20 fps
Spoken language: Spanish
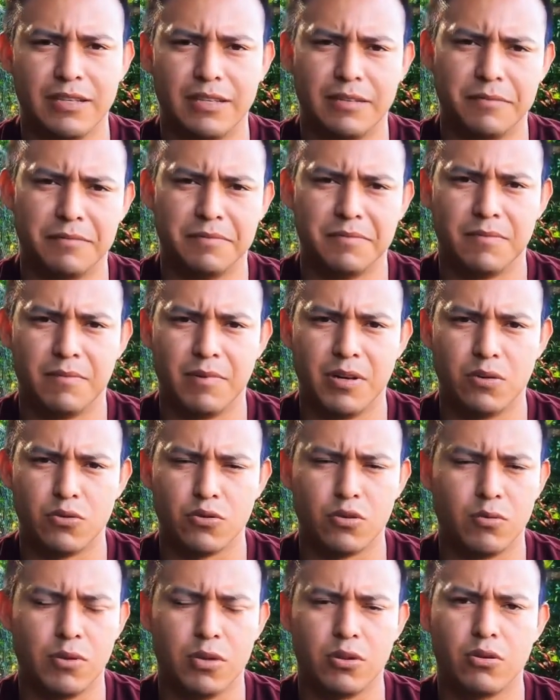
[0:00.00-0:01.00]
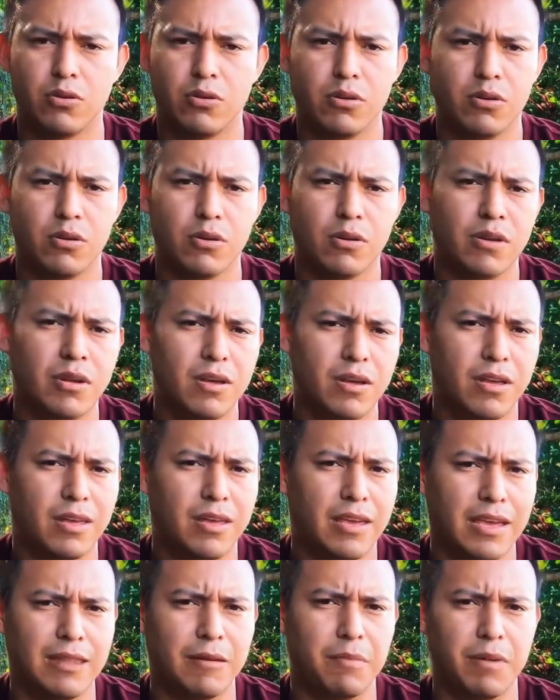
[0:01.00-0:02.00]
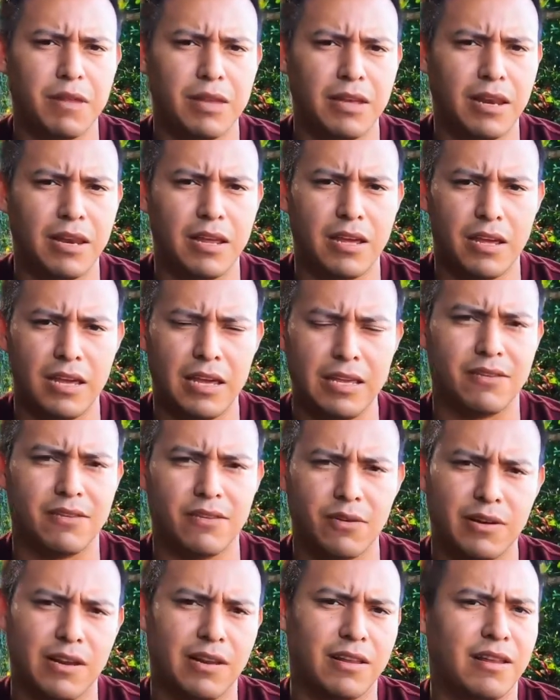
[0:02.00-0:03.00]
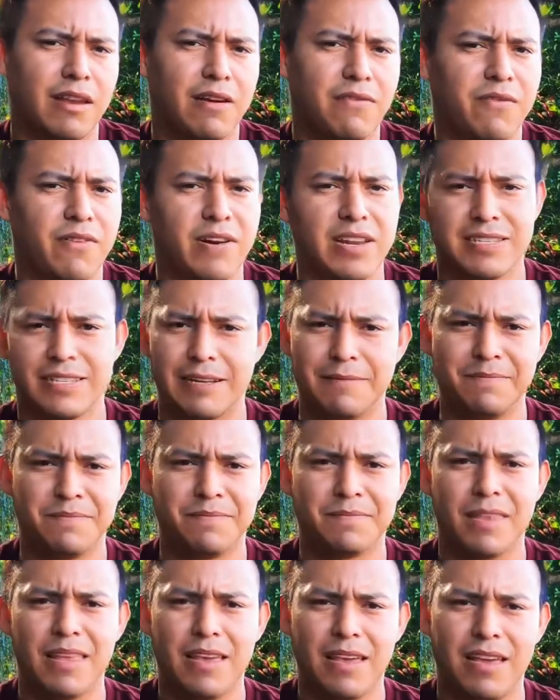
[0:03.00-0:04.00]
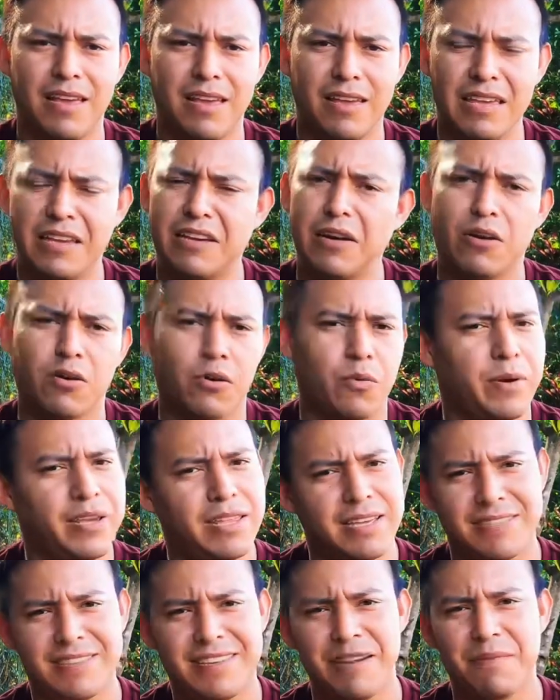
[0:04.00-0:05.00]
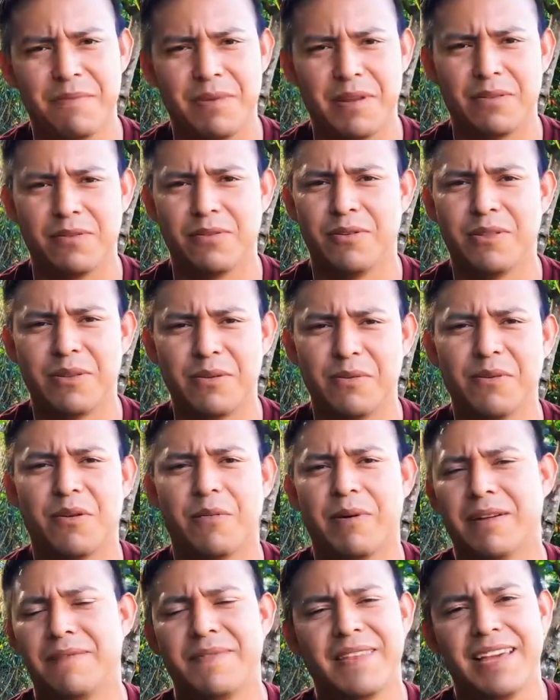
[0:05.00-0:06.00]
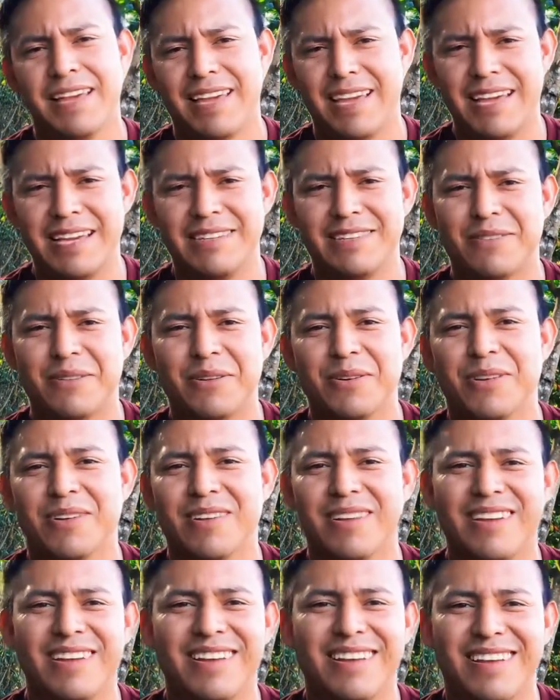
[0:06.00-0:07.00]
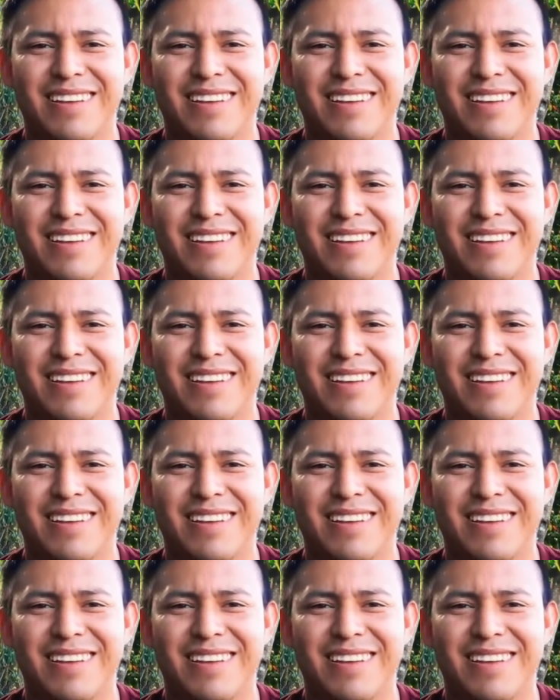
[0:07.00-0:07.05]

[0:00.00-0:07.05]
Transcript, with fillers: Y bueno, sobre todo es de pedirle a Dios que le dé la fuerza y que lo cuide siempre donde uno va. Eso es todo.